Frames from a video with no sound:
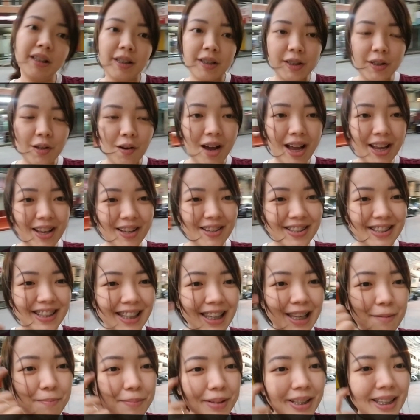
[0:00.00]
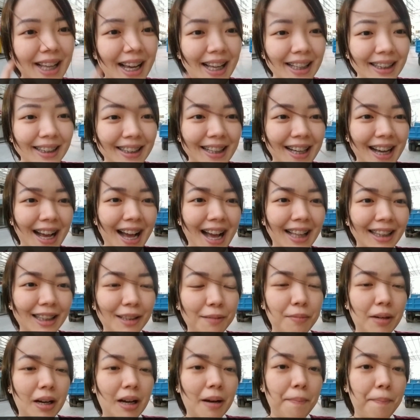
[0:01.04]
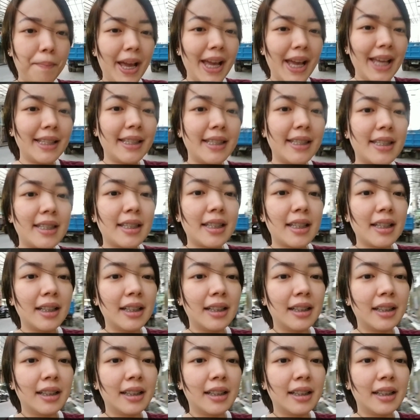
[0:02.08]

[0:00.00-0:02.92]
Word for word: So, ayun, silipin natin ang ating mga pets.